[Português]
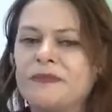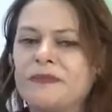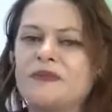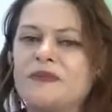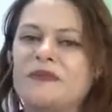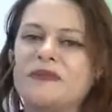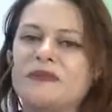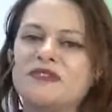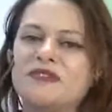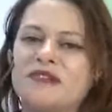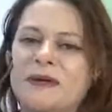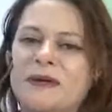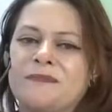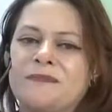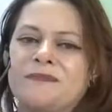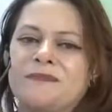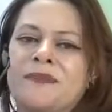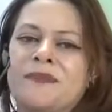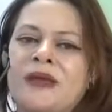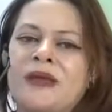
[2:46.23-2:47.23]
Vamos lá.
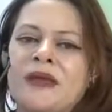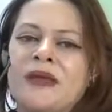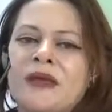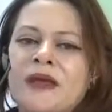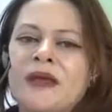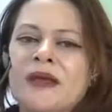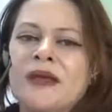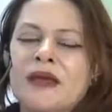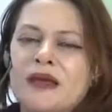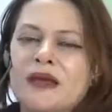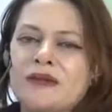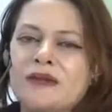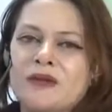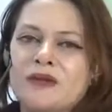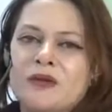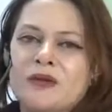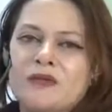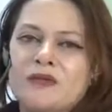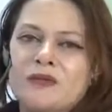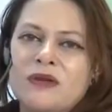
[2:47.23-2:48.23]

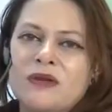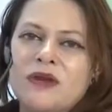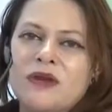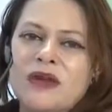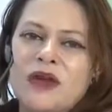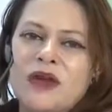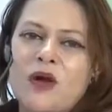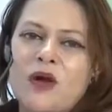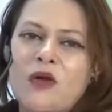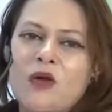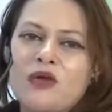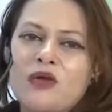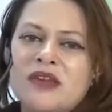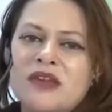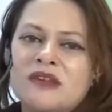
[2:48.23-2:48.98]
Então, o que